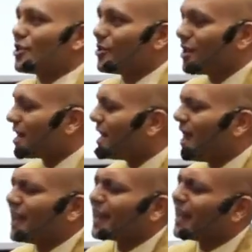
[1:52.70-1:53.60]
ही होगा ना
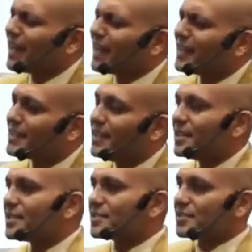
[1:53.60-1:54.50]
ही रे
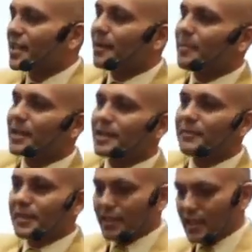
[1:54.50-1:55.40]
सेल्फ
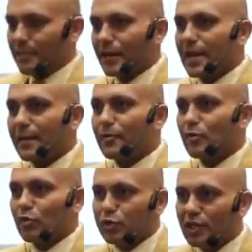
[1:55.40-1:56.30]
एक्टिविटी अपने आप को
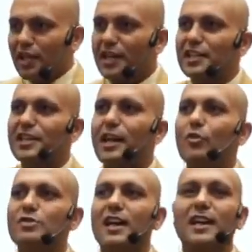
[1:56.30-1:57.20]
खुद करके
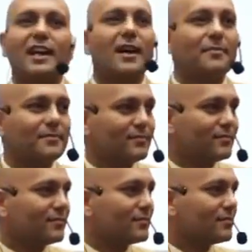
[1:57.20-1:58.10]
दिखाओ सारे काम
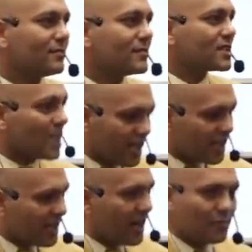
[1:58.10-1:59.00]
सारे
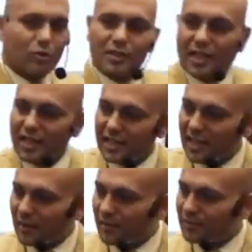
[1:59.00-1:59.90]
काम खुद करके
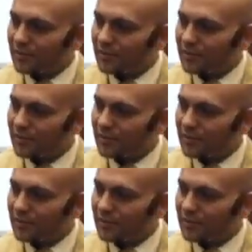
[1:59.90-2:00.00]
दिखाओ